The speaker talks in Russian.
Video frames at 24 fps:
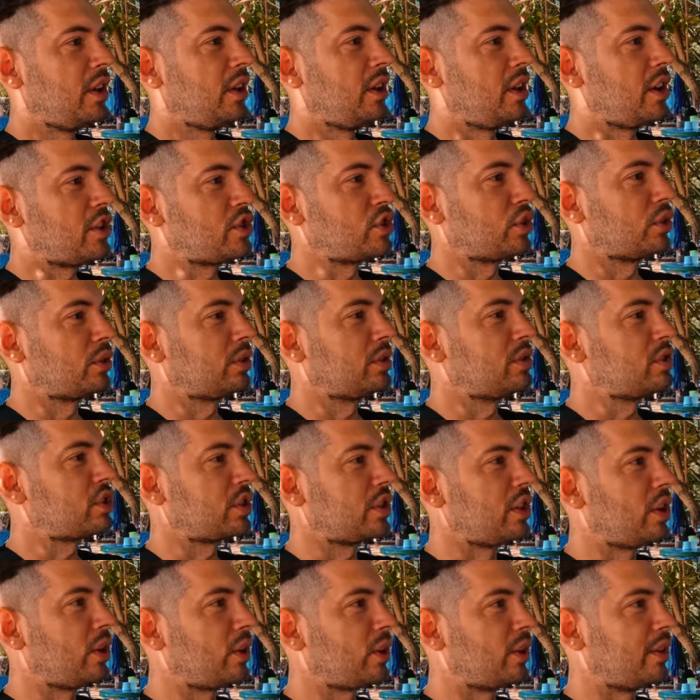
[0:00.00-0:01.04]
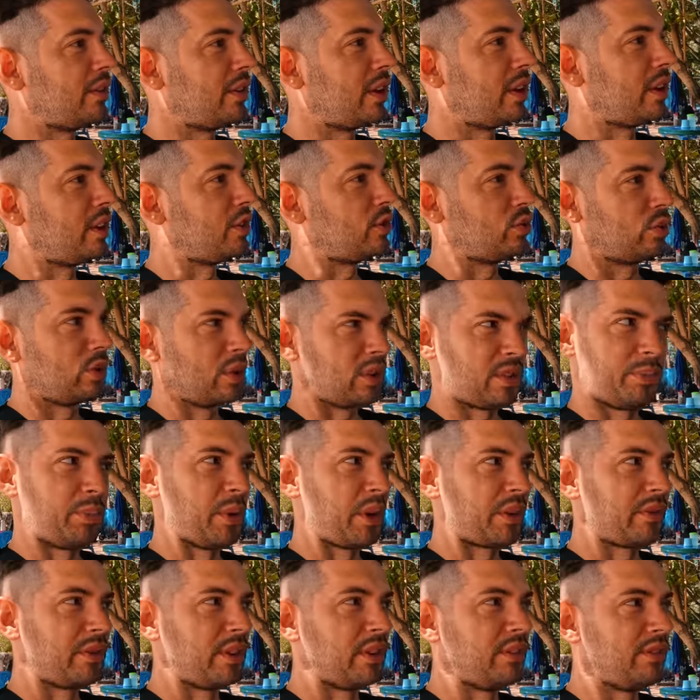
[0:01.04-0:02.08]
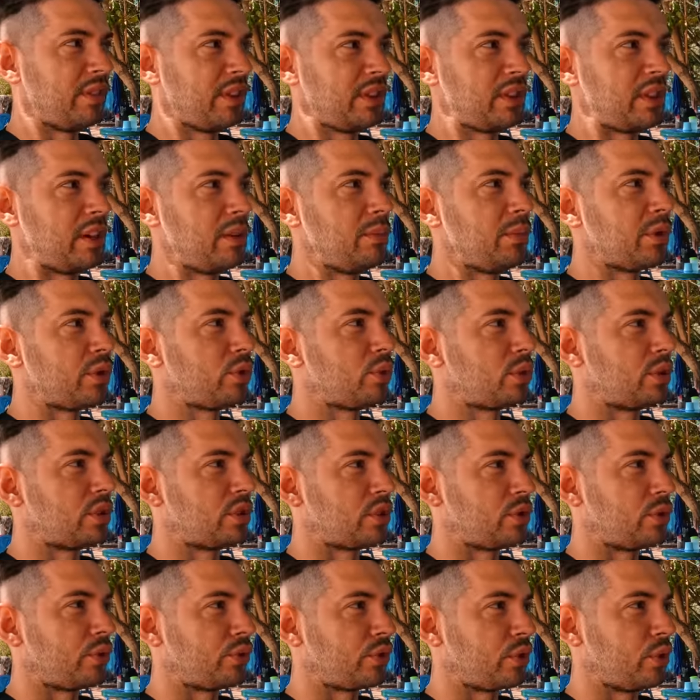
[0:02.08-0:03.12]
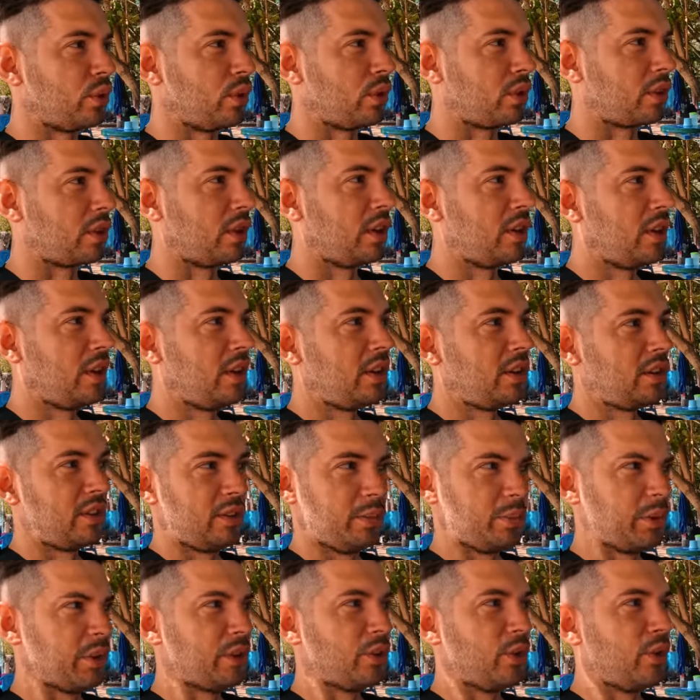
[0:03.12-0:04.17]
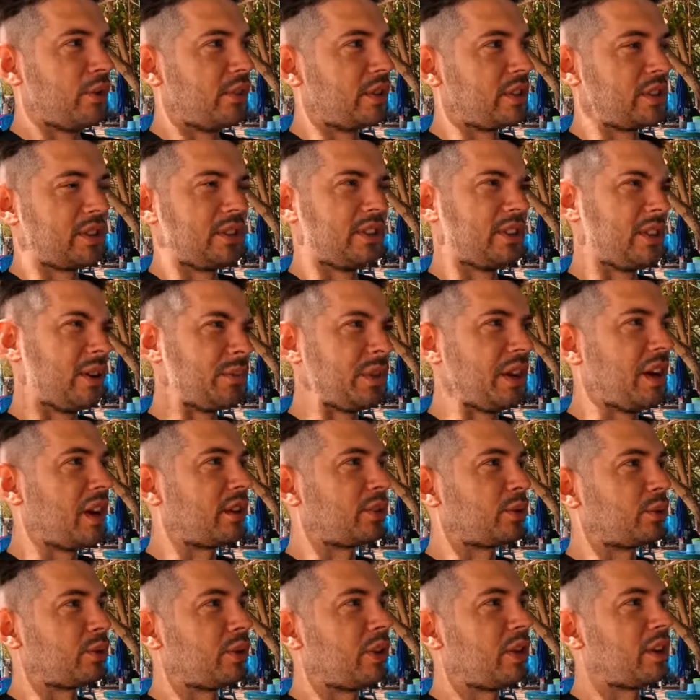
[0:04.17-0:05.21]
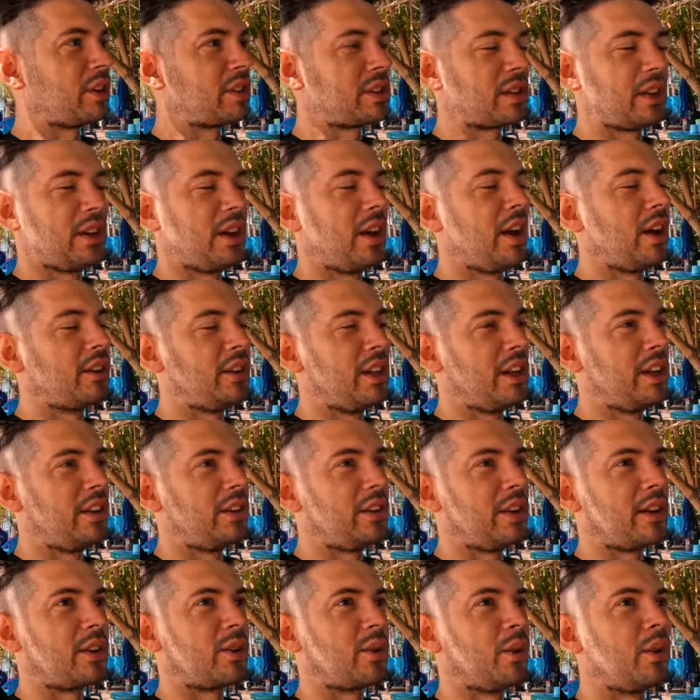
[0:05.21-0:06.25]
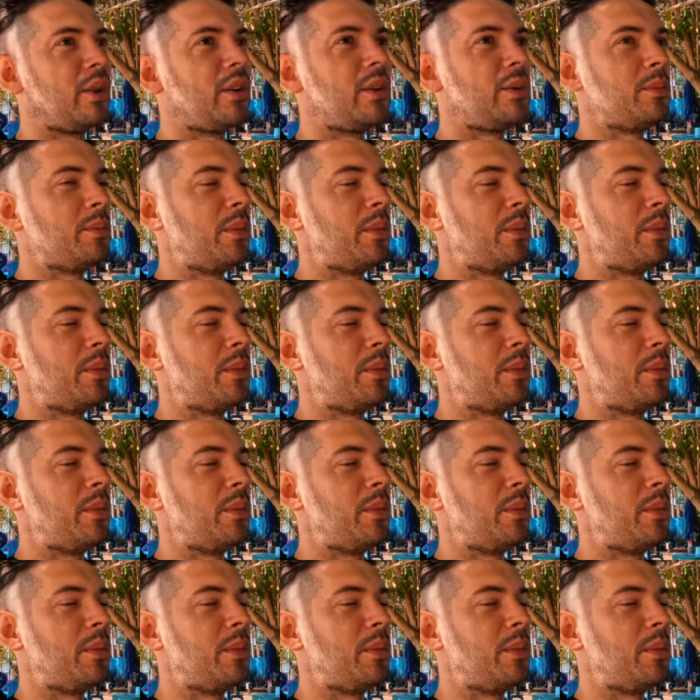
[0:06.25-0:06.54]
Я что-то начинаю говорить, у нас первые 2-3 минуты софтол, типа новости, там, я туда, я а Андрей такой.